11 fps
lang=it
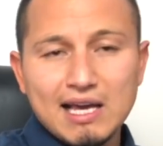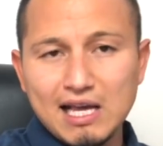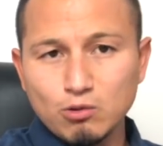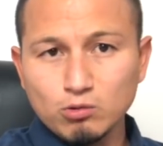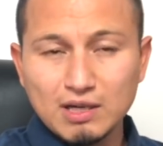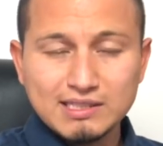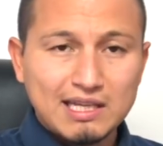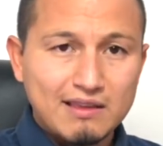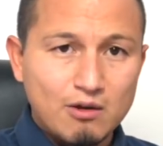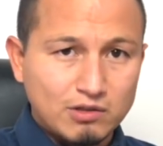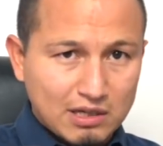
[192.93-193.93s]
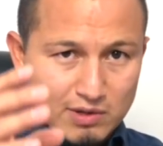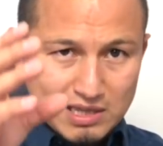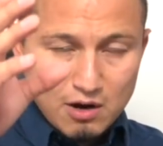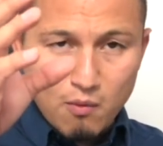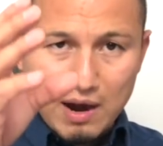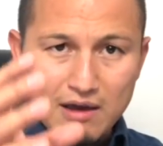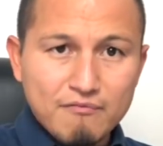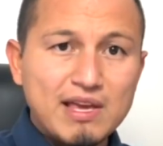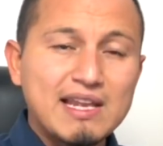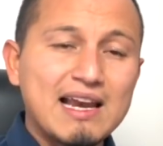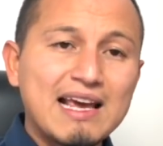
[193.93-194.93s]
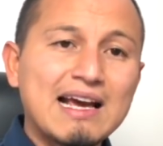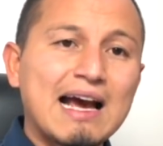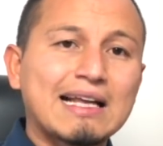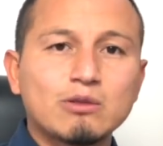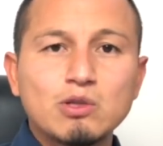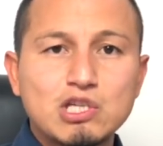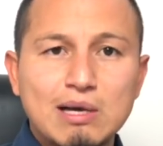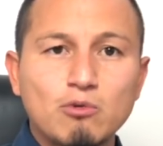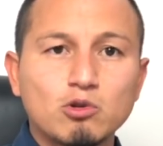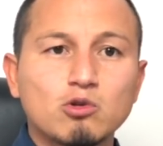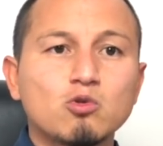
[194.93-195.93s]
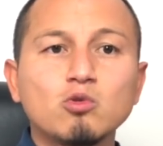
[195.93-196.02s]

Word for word: e tutta una serie di cose. Quindi qua viene elencato diciamo,